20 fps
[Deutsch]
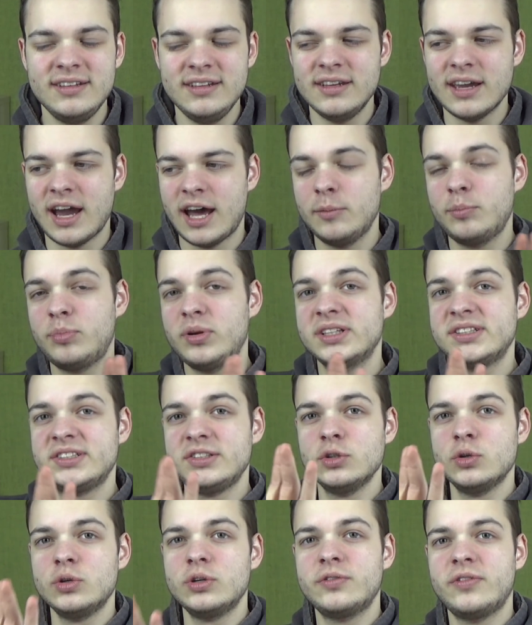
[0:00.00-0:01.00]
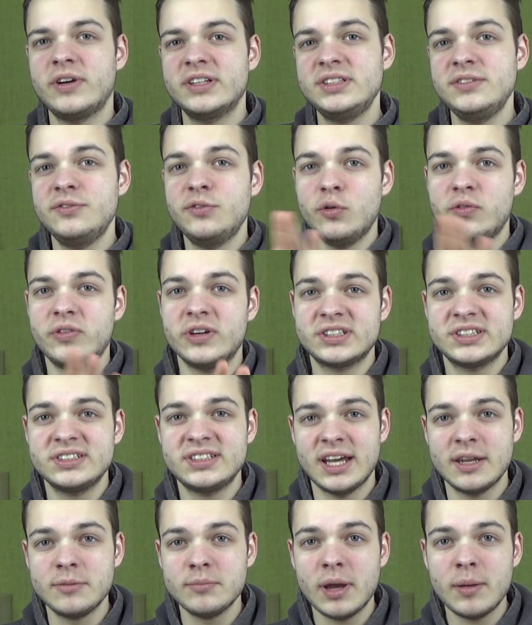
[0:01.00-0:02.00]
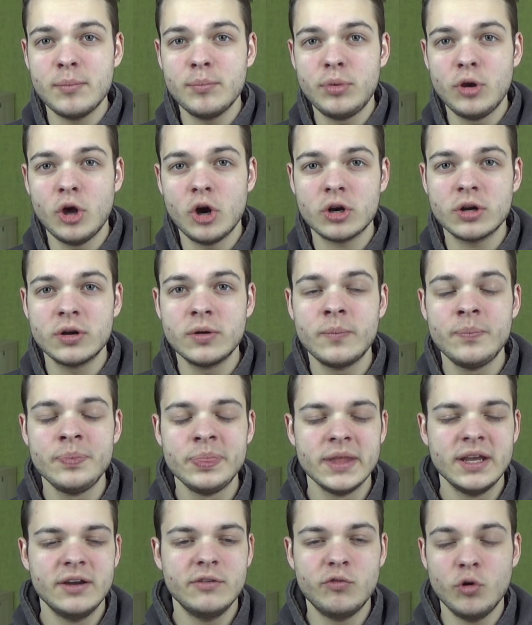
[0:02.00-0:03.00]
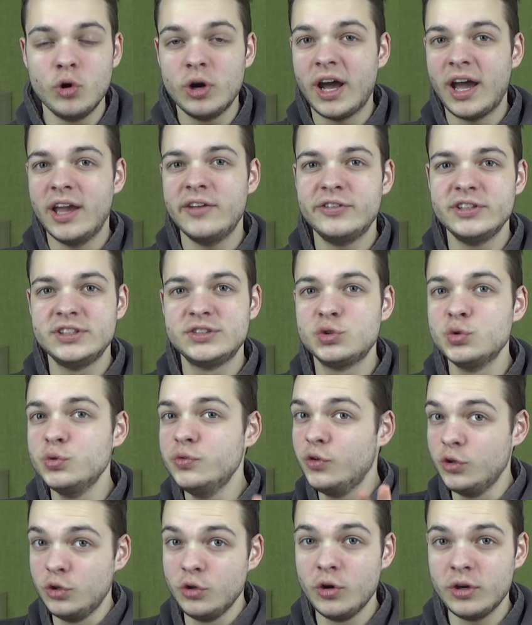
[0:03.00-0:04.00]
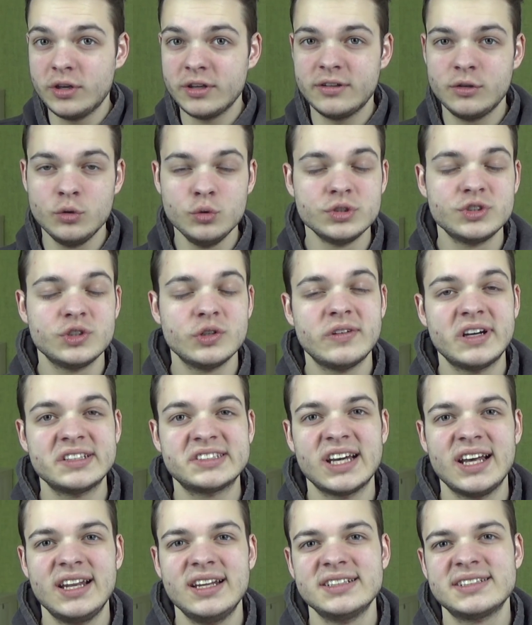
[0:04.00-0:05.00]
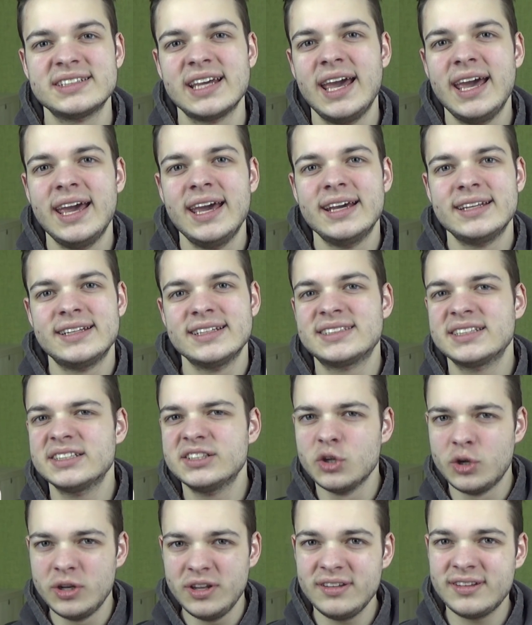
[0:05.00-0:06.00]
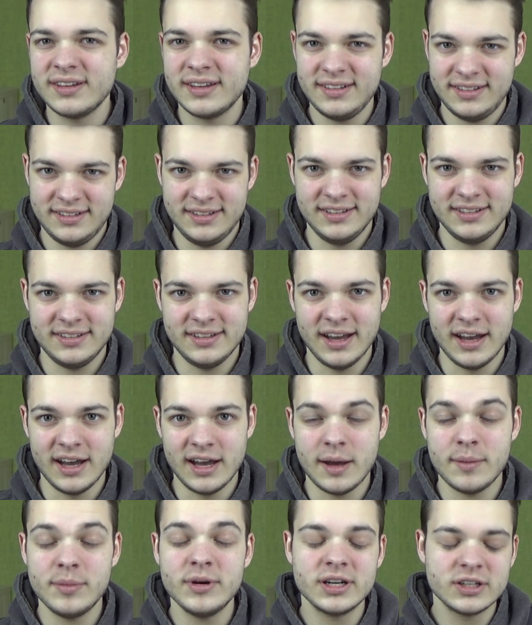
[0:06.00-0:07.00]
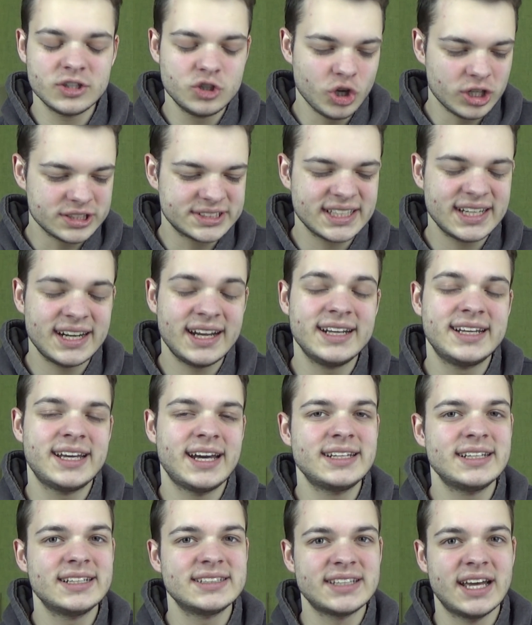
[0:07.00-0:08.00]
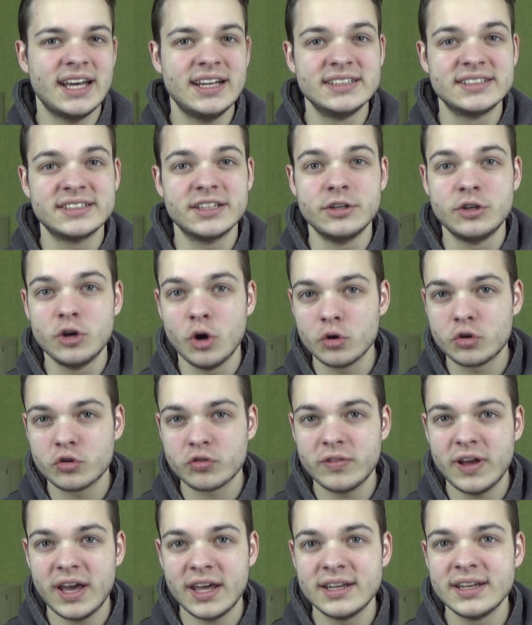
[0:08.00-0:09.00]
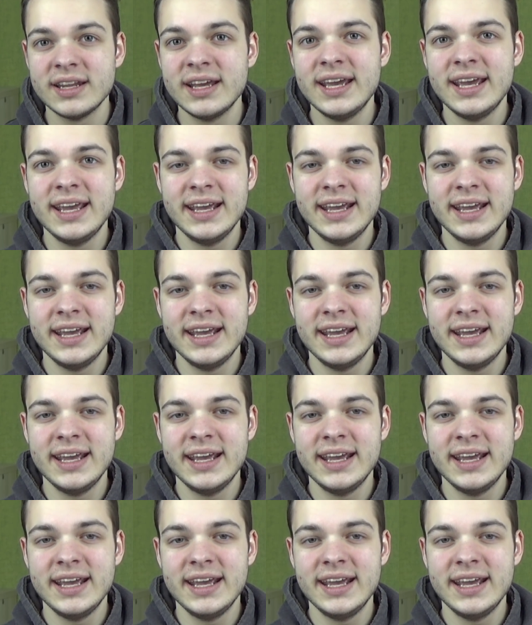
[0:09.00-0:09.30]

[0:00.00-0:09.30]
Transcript: die Handplatzierung quasi, wo fasse ich an beim Blocken, wo greife ich zu, wo drücke ich nur sowas alles, das ist noch nicht richtig da. Aber Gott sei Dank kann das alles gecoacht werden,